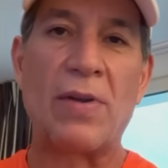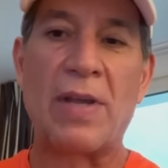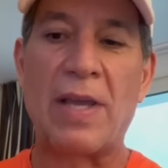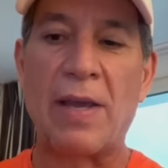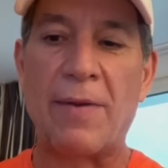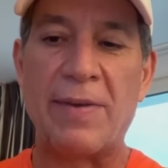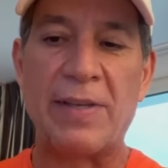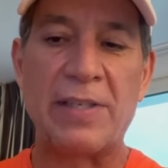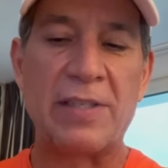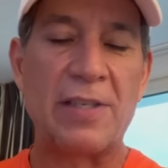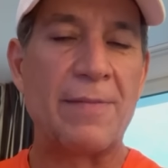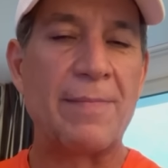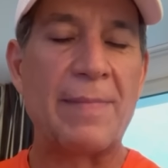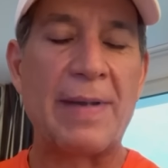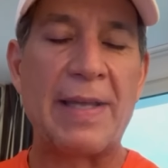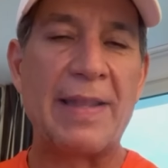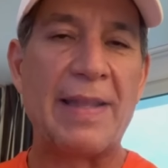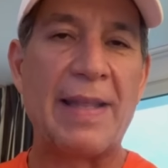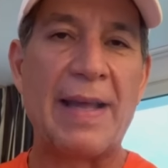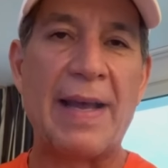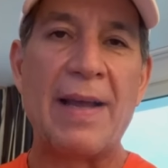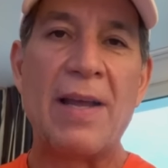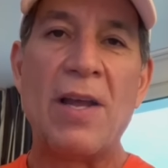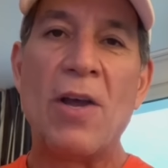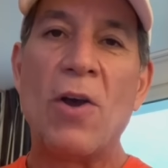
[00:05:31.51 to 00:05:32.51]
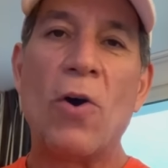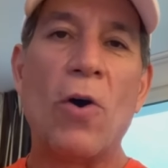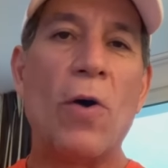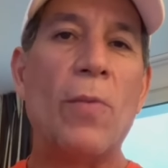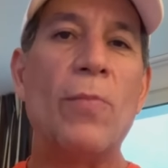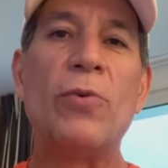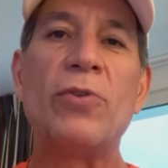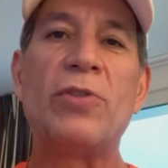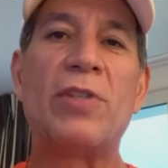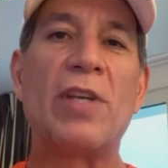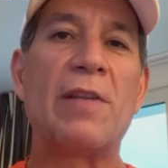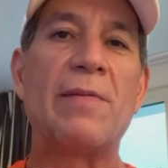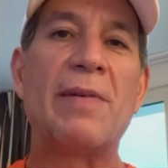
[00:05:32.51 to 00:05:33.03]
Que a veces manda o
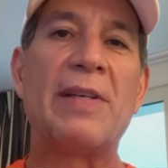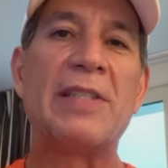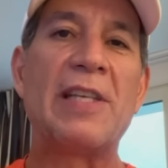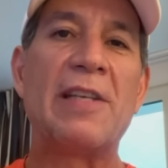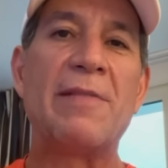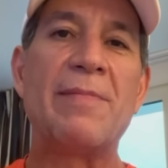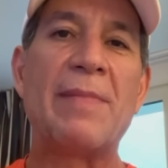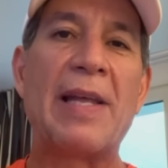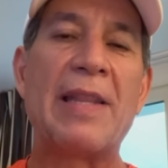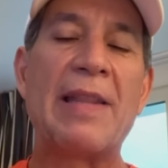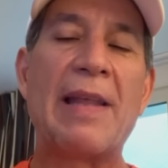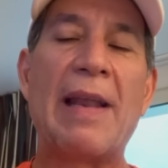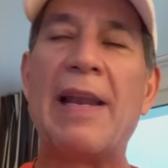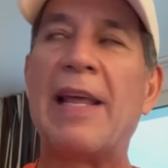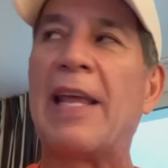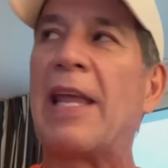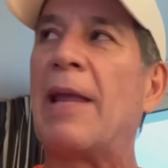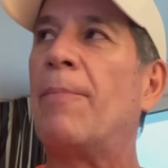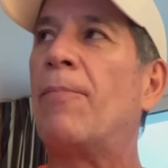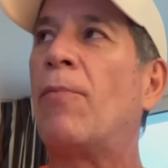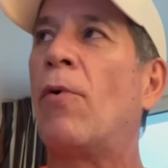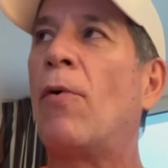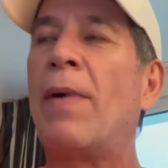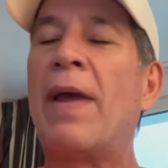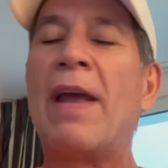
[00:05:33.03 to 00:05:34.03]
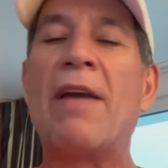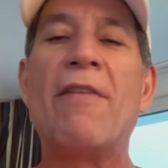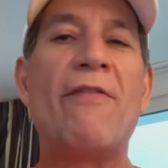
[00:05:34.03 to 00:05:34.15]
muchas veces manda el equipo B.